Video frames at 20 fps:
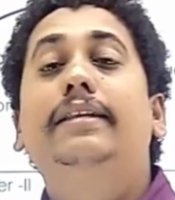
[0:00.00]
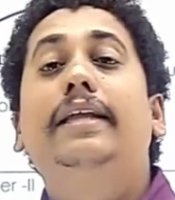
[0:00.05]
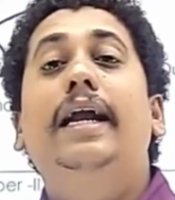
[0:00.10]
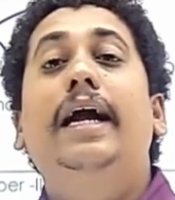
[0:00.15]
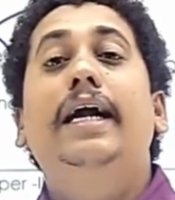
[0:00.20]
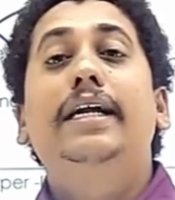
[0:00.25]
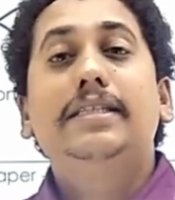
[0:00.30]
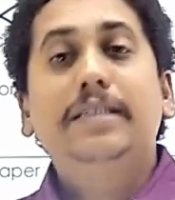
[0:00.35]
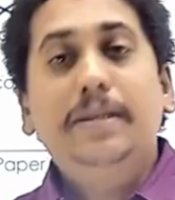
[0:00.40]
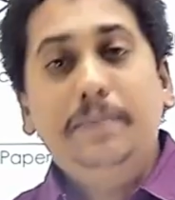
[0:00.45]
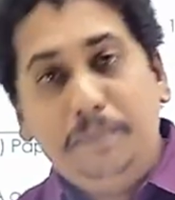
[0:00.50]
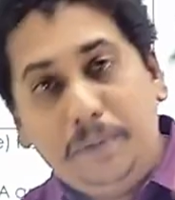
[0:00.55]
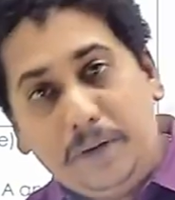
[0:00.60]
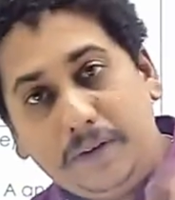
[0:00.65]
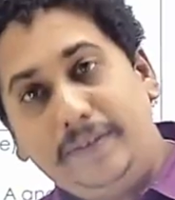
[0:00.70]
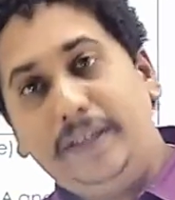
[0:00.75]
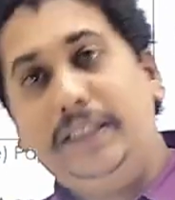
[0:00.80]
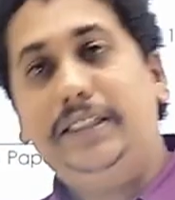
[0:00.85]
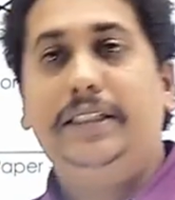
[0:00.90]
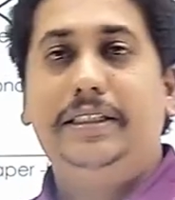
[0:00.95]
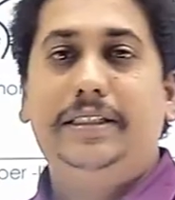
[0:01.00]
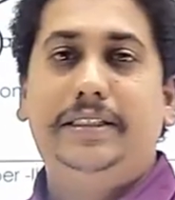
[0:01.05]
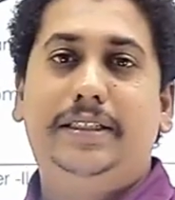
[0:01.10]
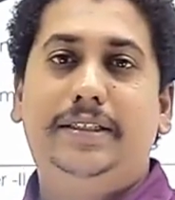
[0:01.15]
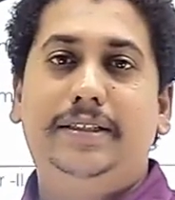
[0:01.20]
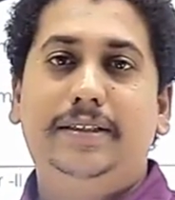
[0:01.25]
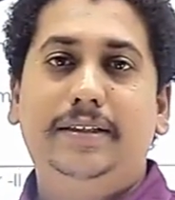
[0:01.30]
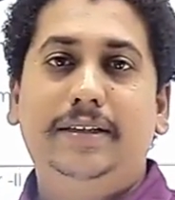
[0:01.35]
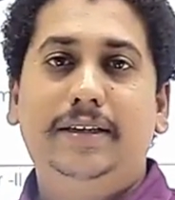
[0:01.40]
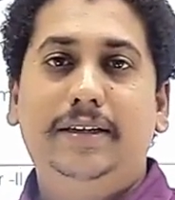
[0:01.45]
దెర్ ఆర్ సమ్ ప్రొవిజన్స్
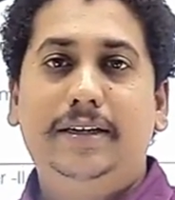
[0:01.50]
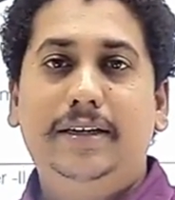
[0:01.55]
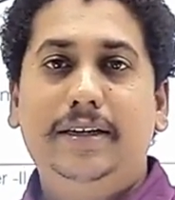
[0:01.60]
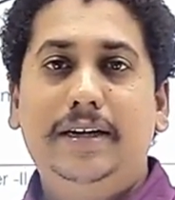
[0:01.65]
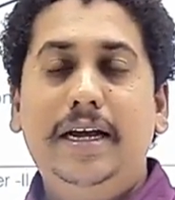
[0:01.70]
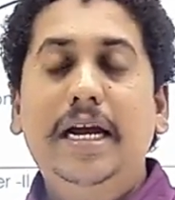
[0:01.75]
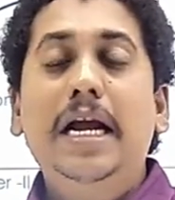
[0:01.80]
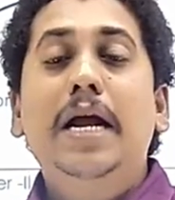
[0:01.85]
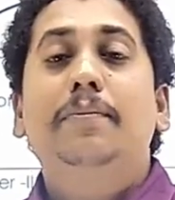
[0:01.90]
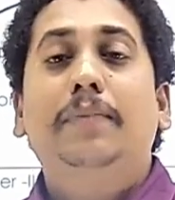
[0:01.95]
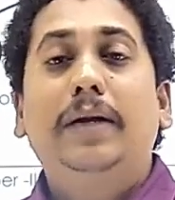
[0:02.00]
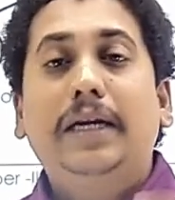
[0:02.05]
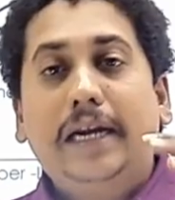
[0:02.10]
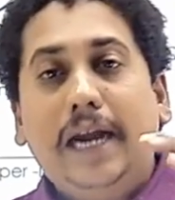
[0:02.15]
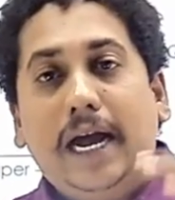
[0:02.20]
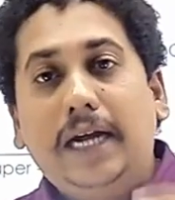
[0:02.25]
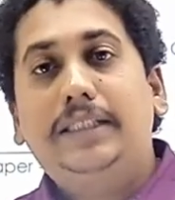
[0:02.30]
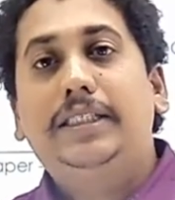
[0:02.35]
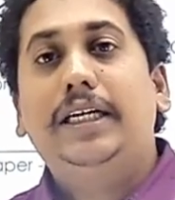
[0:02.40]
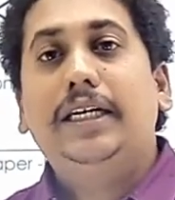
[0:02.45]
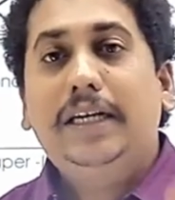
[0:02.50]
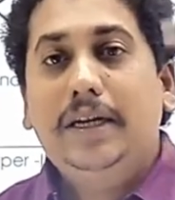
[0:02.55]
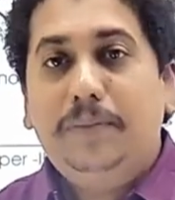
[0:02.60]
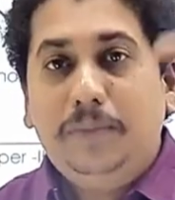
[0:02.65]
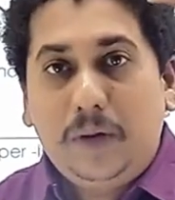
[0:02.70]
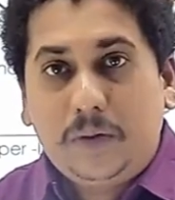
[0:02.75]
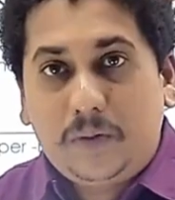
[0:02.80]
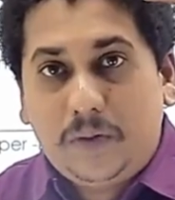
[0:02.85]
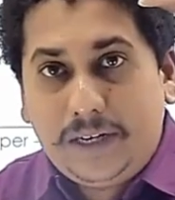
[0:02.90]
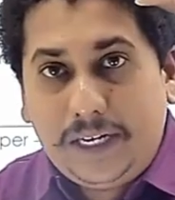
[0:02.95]
మన
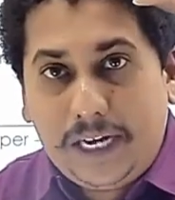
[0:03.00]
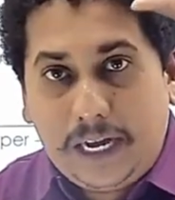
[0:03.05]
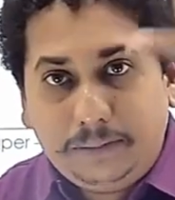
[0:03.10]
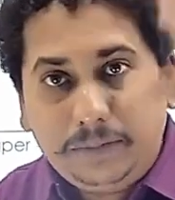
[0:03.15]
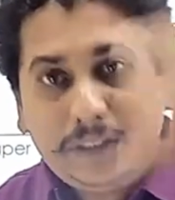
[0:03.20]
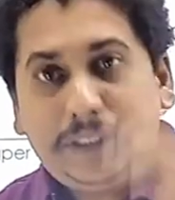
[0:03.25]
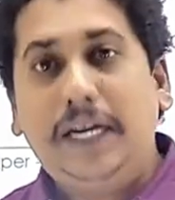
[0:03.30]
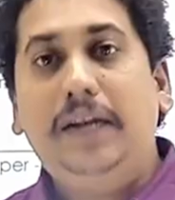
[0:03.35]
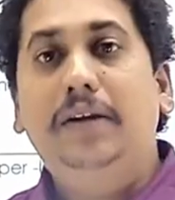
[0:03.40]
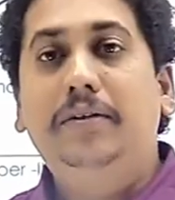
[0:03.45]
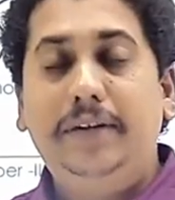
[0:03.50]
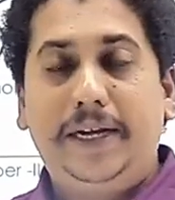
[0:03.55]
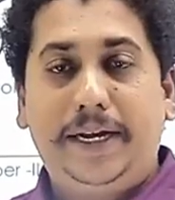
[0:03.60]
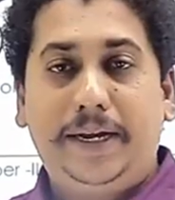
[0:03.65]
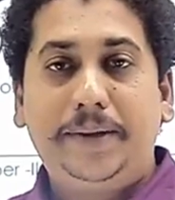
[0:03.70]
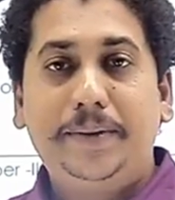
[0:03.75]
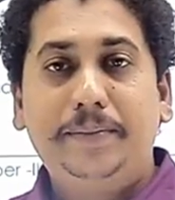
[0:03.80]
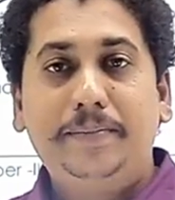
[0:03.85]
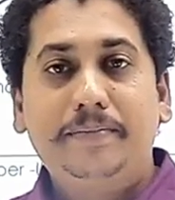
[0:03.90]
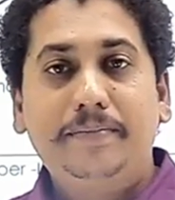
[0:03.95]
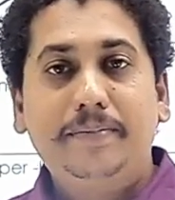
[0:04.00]
రాజ్యాంగంలో కొన్ని అంశాలు ఉన్నాయి